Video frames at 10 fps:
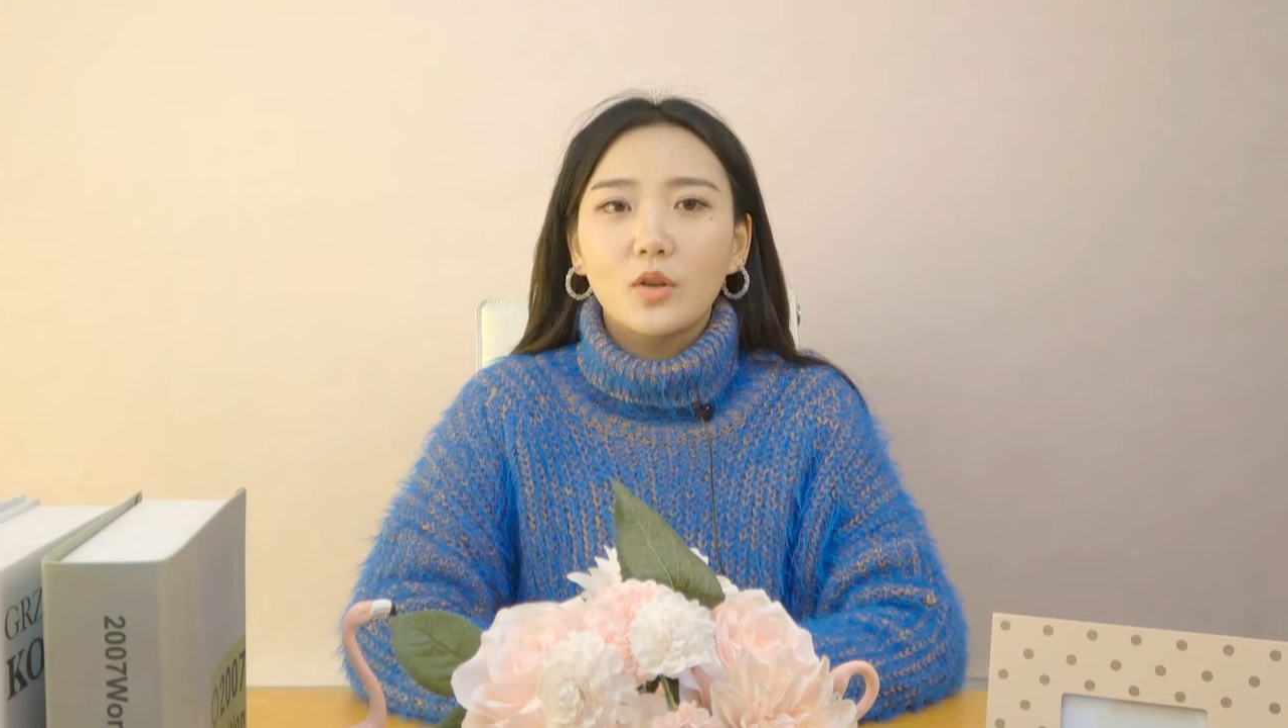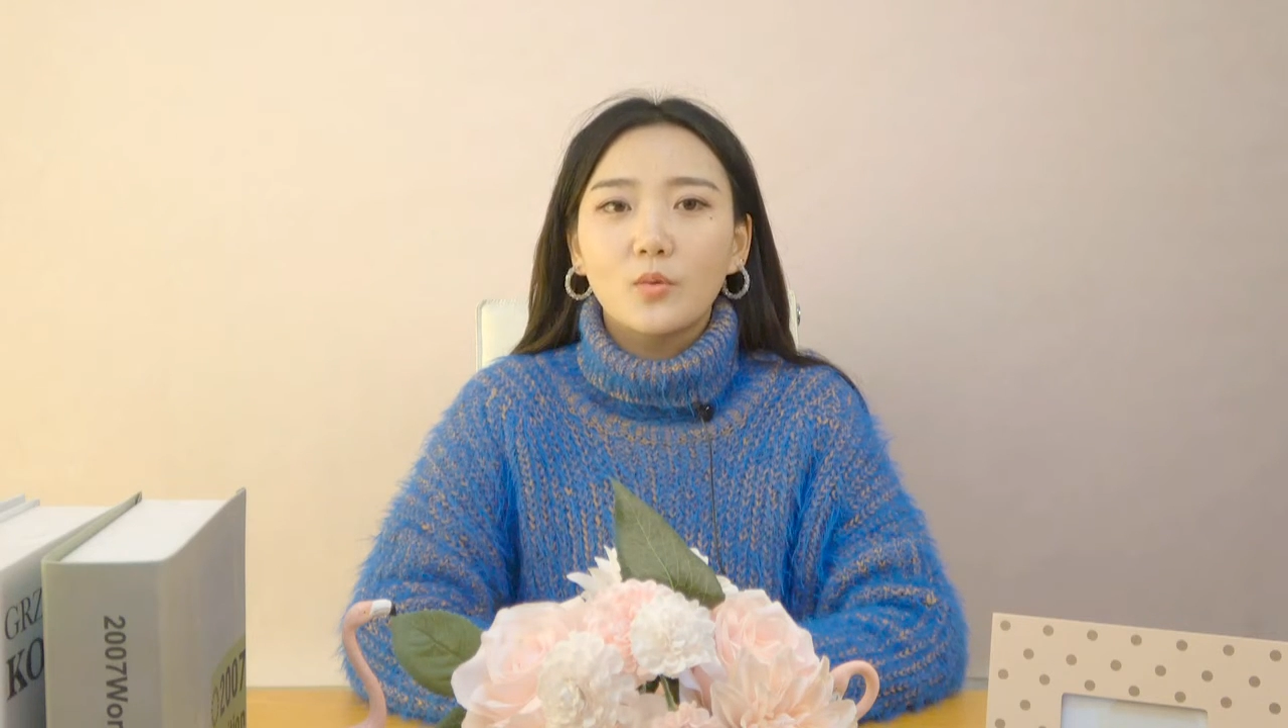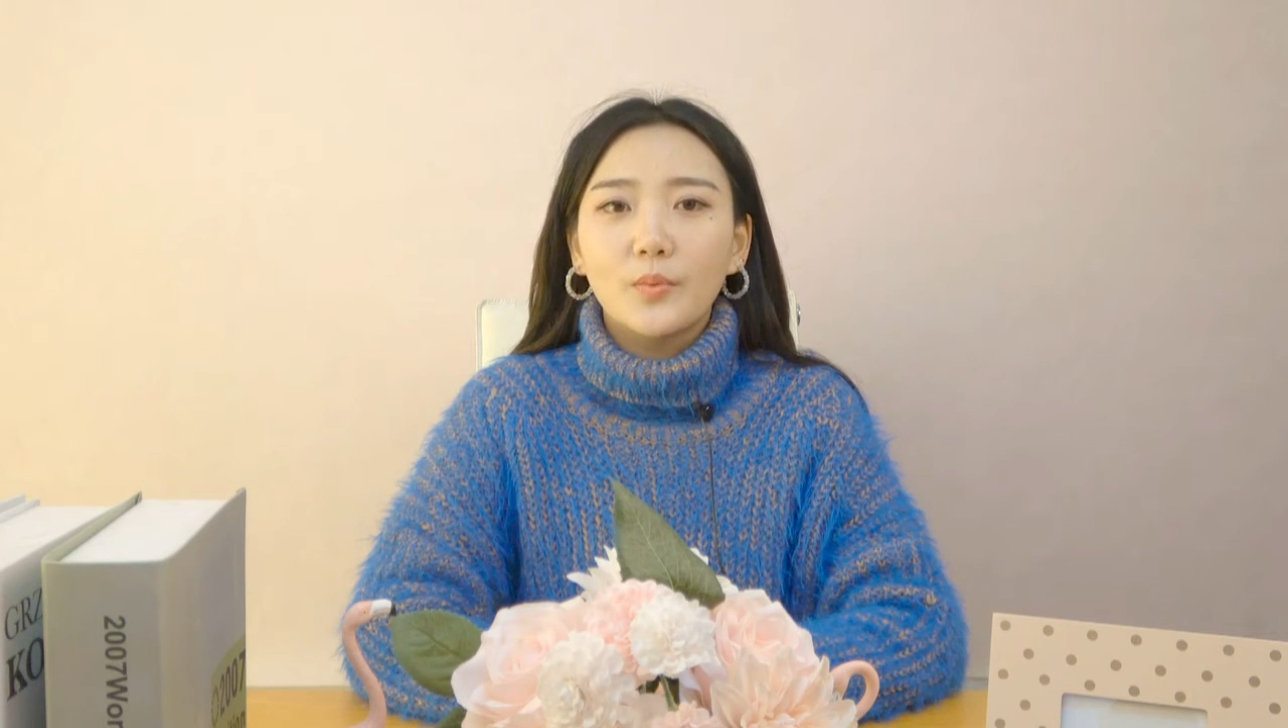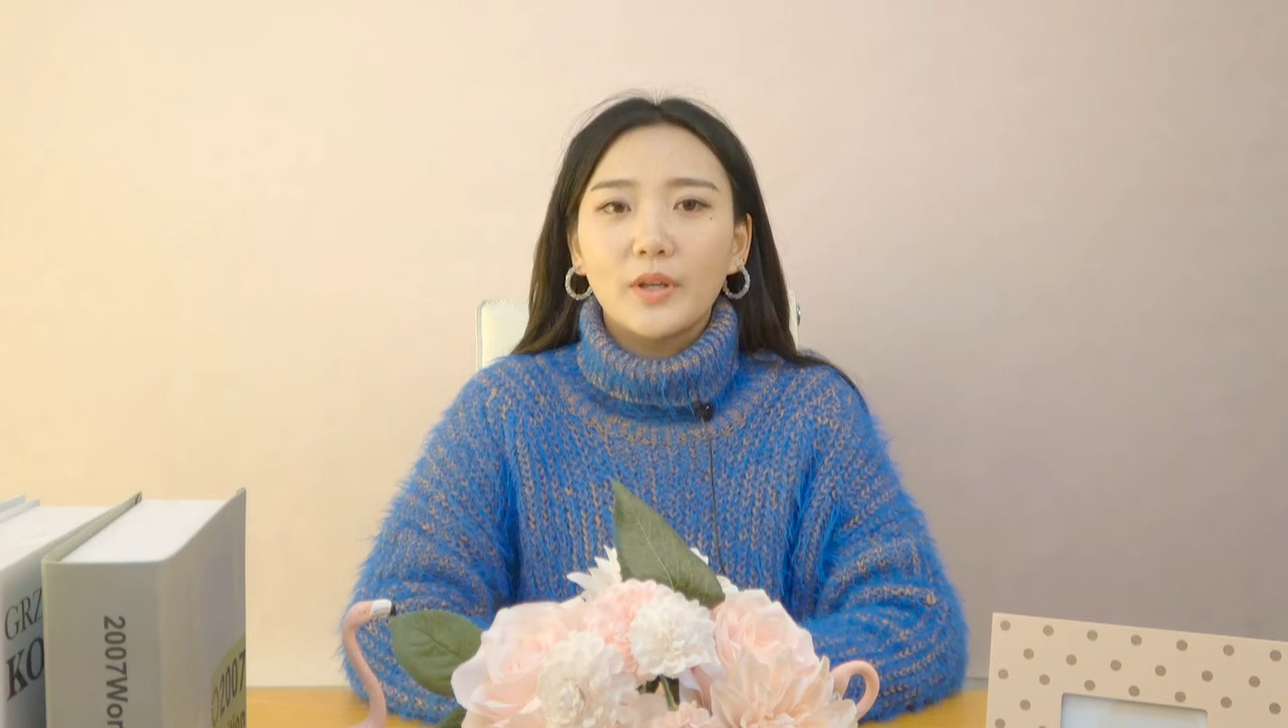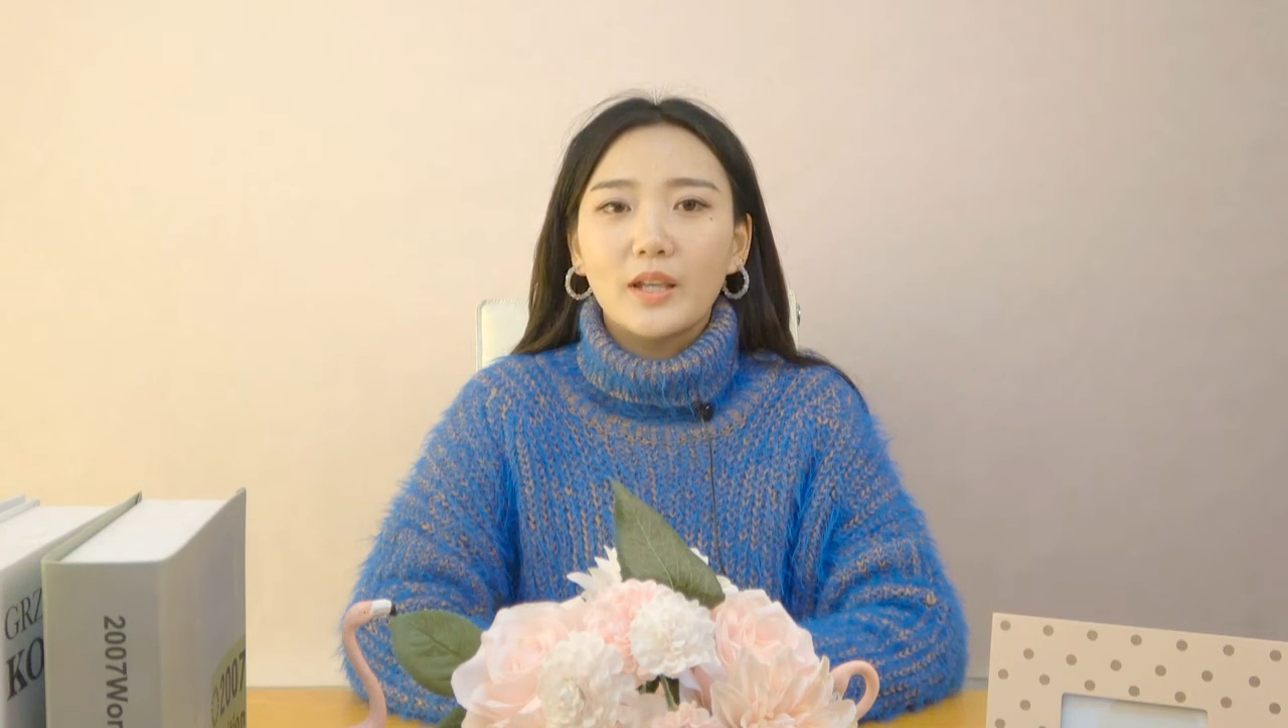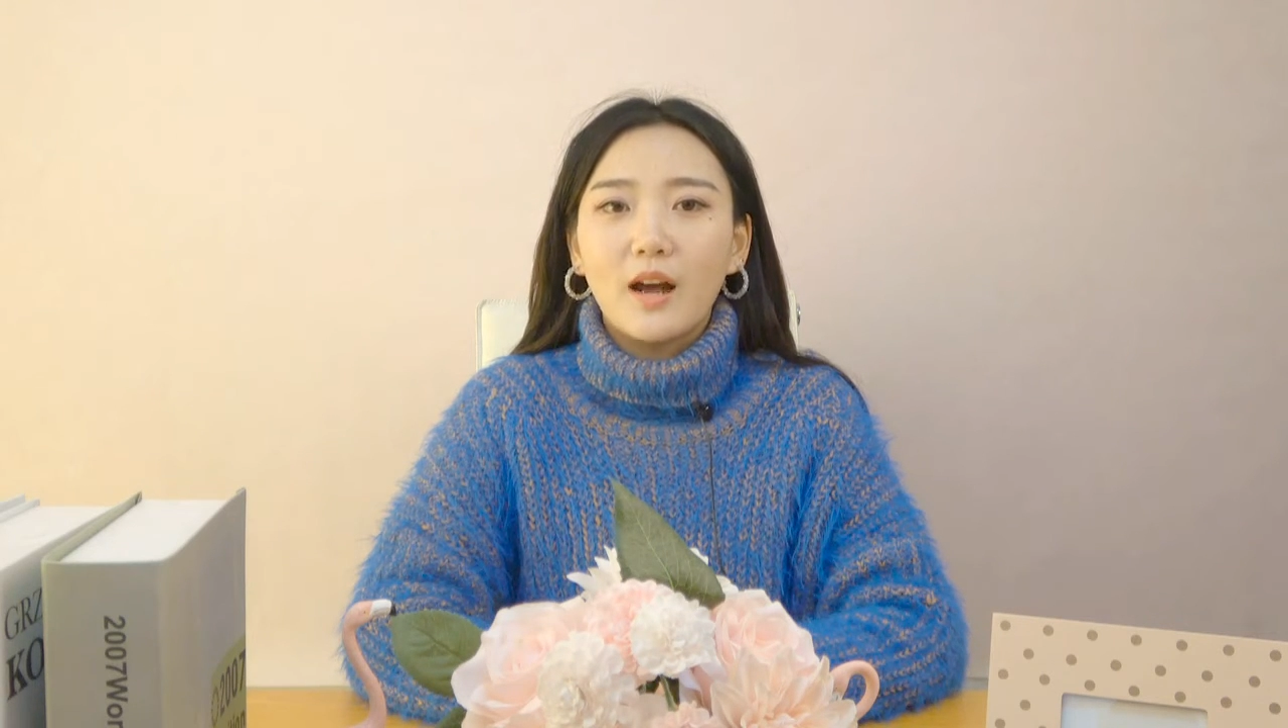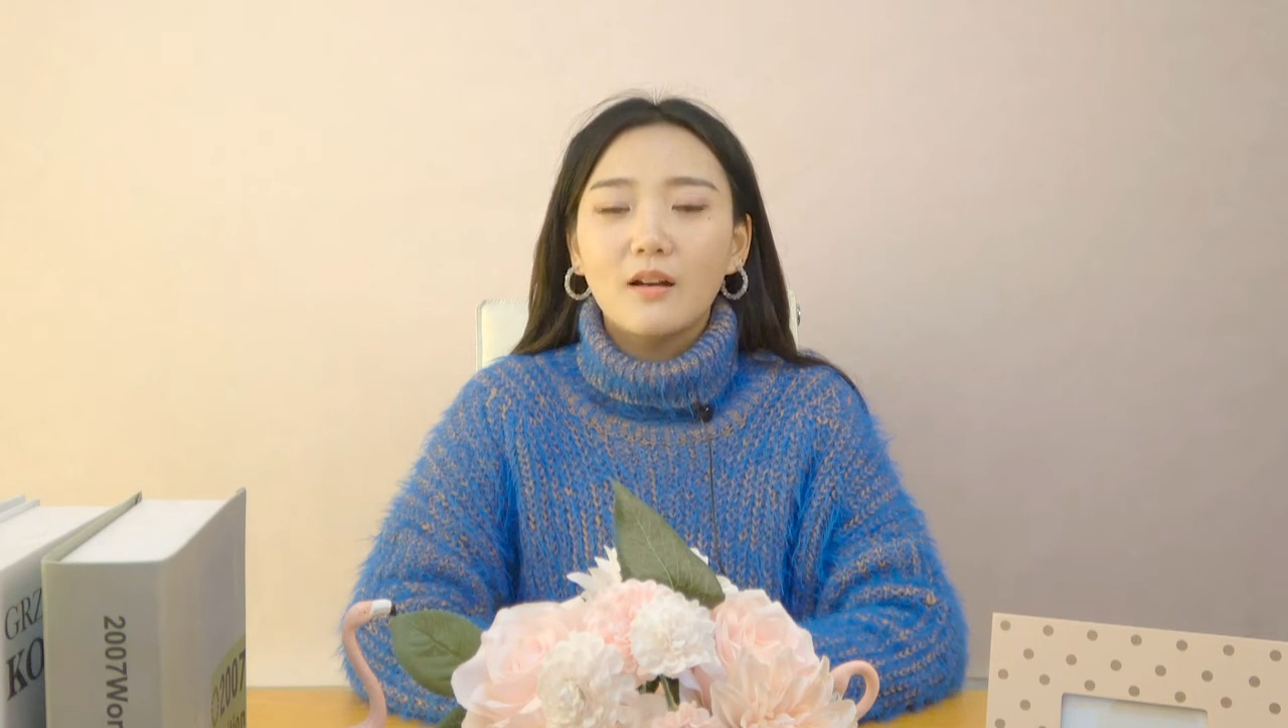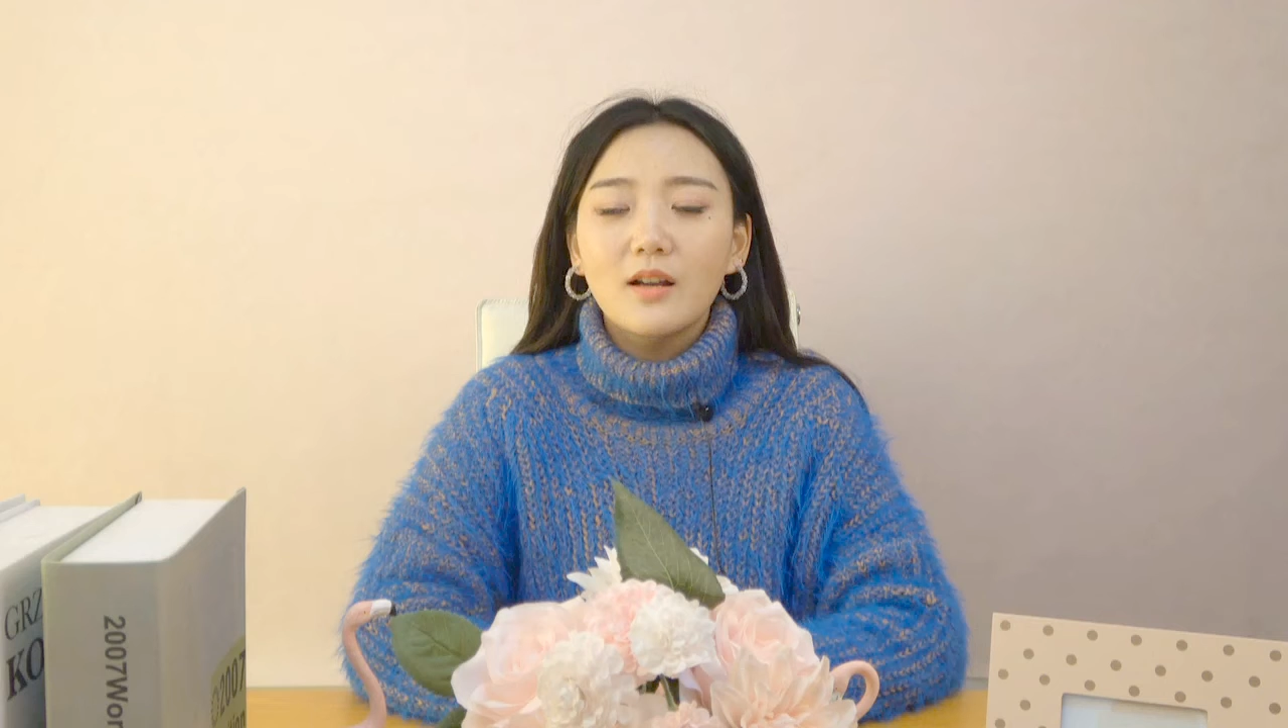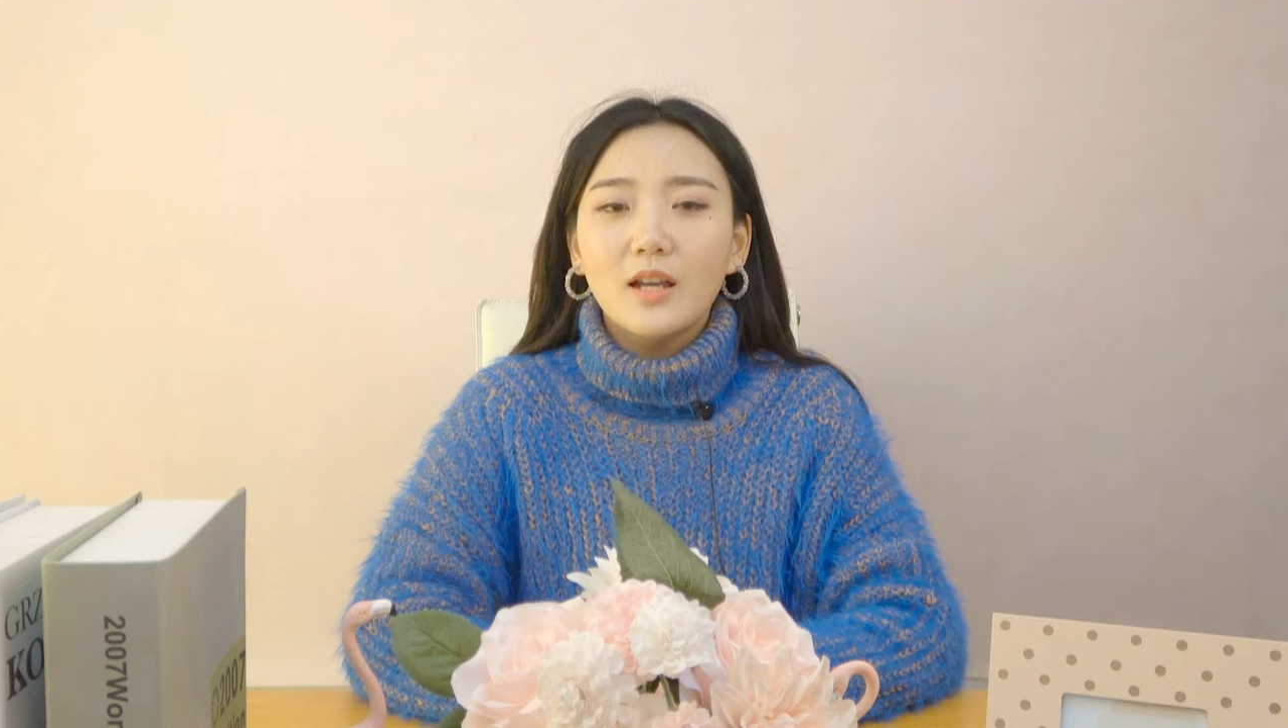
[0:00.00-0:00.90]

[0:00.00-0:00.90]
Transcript: 都不一样，